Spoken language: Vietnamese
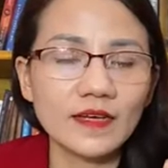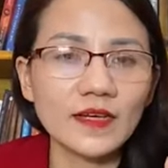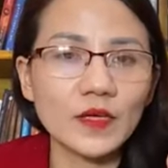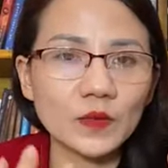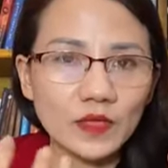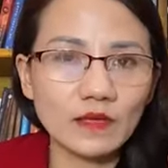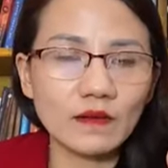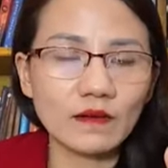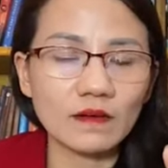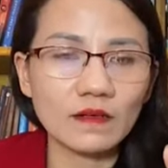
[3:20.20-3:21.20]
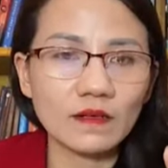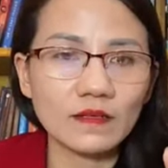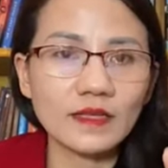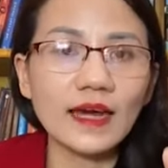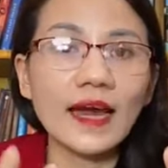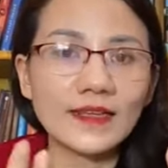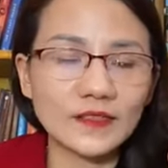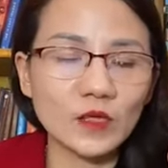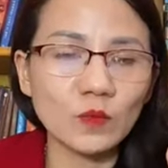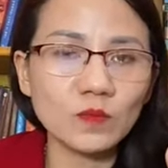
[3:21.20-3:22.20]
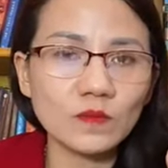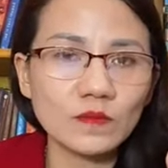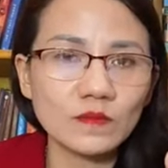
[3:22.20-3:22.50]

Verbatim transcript: những cái điều tích cực những cái hạt giống